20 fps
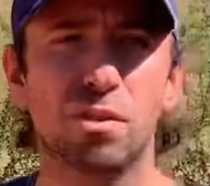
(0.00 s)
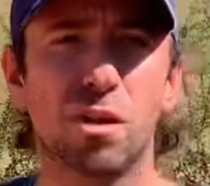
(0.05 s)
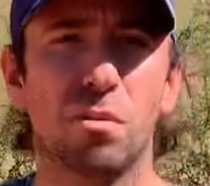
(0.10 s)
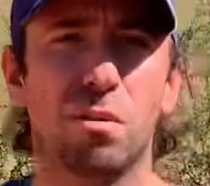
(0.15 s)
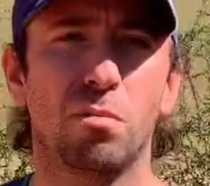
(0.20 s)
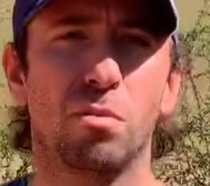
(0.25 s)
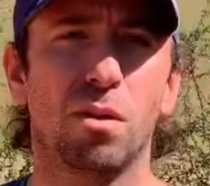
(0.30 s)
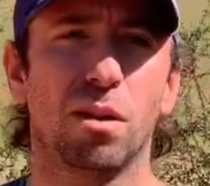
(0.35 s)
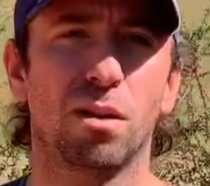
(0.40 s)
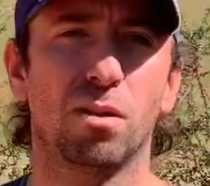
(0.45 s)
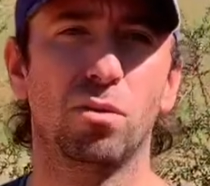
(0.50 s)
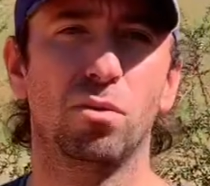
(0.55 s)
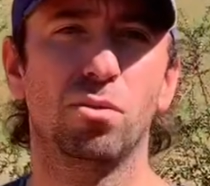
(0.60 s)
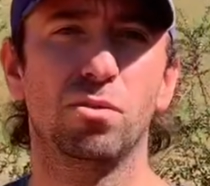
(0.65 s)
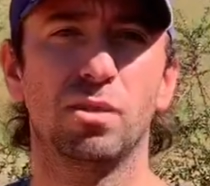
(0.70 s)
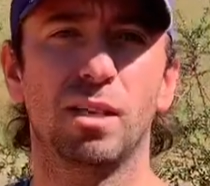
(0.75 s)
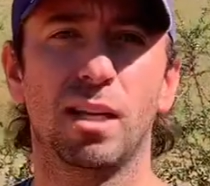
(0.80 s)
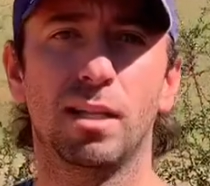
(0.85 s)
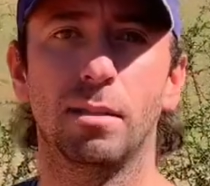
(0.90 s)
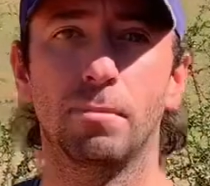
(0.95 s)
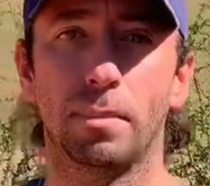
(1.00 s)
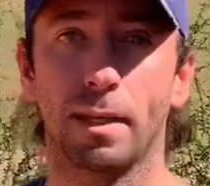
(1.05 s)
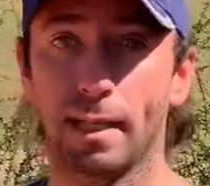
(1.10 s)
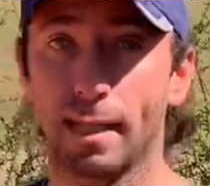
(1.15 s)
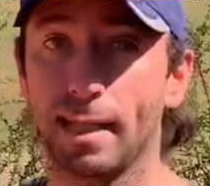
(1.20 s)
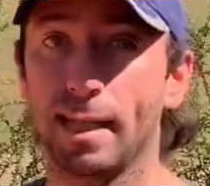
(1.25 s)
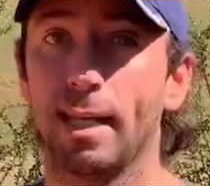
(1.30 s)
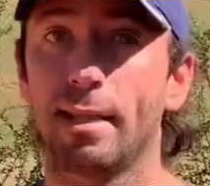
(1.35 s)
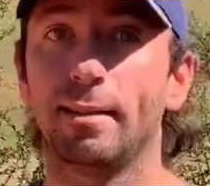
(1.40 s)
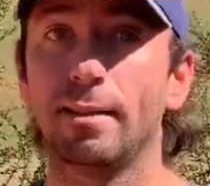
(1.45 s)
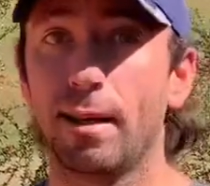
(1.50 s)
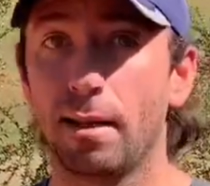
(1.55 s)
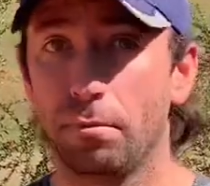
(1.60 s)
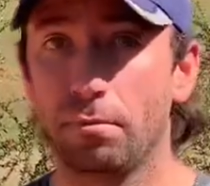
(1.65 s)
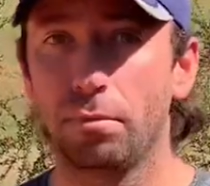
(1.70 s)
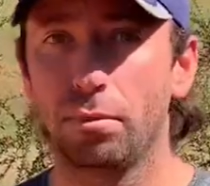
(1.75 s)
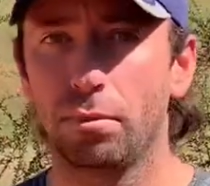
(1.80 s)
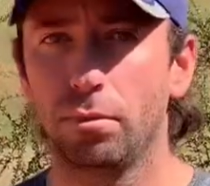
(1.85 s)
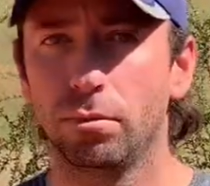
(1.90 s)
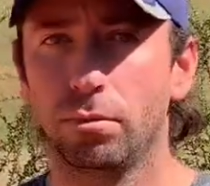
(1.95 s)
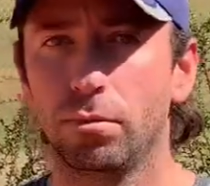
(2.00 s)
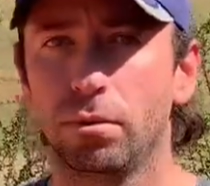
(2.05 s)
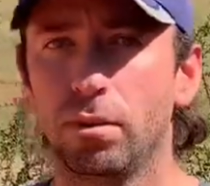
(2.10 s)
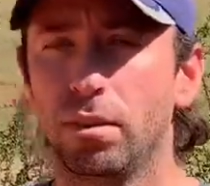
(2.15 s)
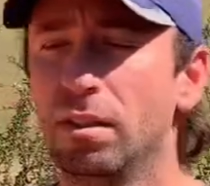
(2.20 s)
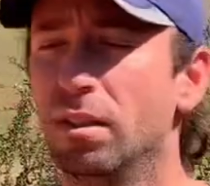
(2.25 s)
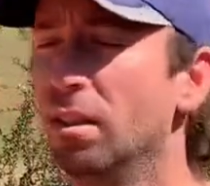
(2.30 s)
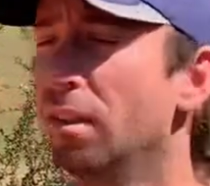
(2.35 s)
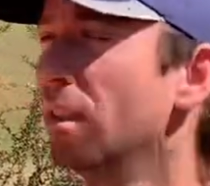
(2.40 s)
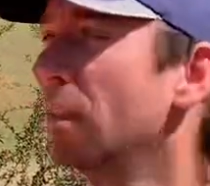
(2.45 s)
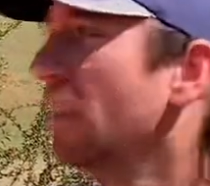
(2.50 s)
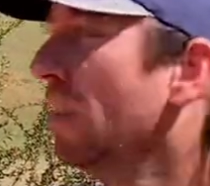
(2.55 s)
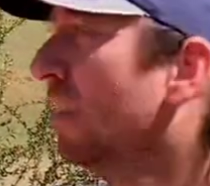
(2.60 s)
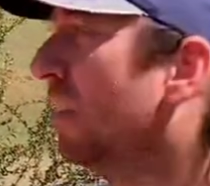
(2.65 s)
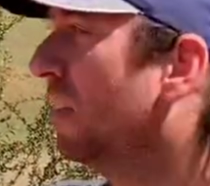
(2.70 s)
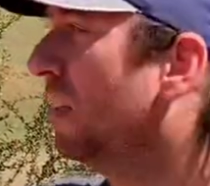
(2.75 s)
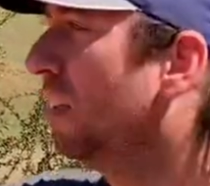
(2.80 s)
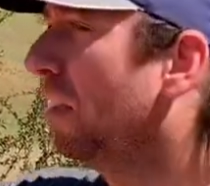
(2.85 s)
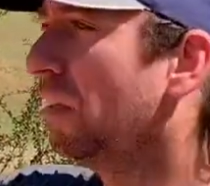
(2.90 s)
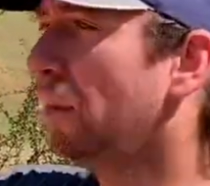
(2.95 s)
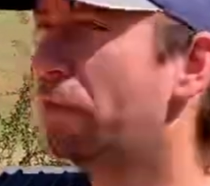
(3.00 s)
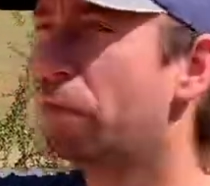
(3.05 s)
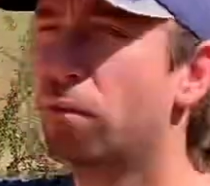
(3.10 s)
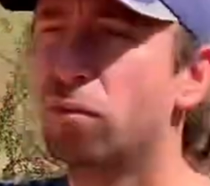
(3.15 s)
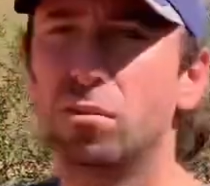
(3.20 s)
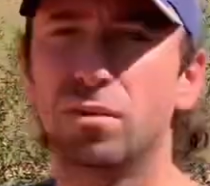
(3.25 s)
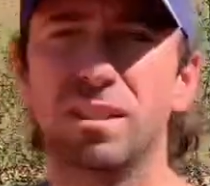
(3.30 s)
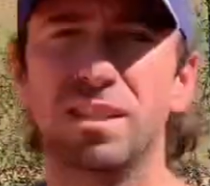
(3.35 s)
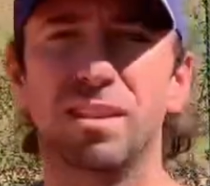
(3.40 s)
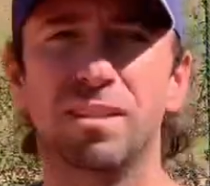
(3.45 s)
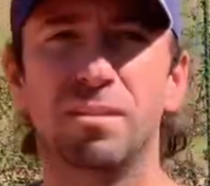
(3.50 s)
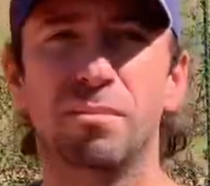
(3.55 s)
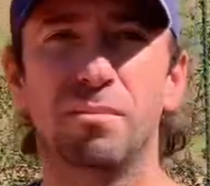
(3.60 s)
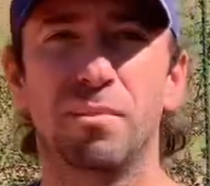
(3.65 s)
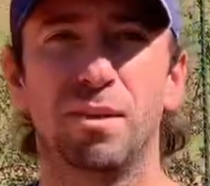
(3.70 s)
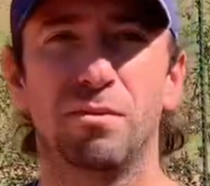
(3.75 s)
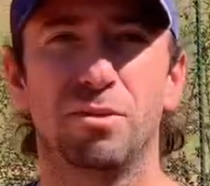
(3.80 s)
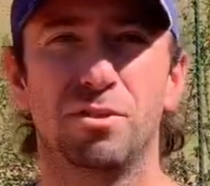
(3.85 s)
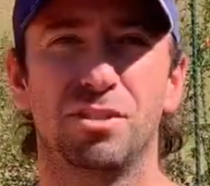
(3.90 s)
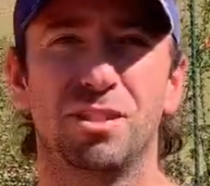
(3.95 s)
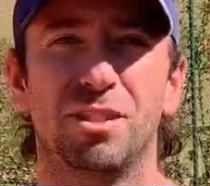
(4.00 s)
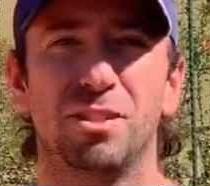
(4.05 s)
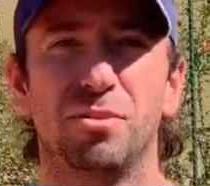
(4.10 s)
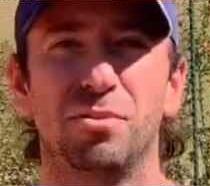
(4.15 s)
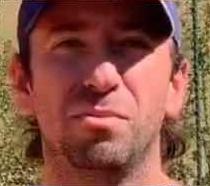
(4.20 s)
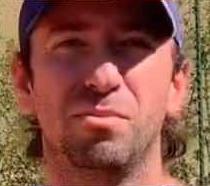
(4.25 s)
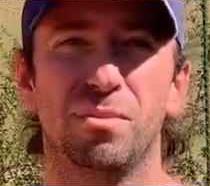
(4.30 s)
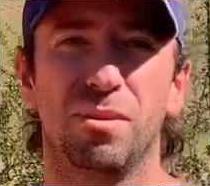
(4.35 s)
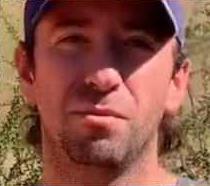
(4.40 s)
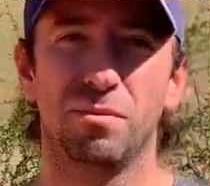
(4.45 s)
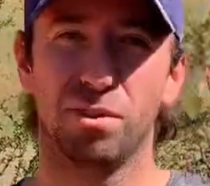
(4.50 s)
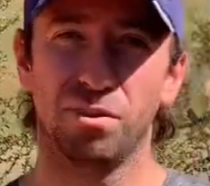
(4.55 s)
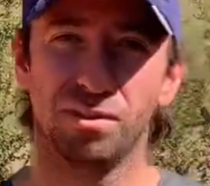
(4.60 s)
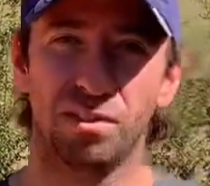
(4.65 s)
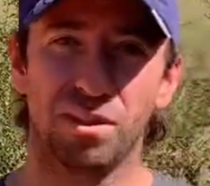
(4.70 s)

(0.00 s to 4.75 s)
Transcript: uma bola cruzada para ganhar tempo e funda, para você não você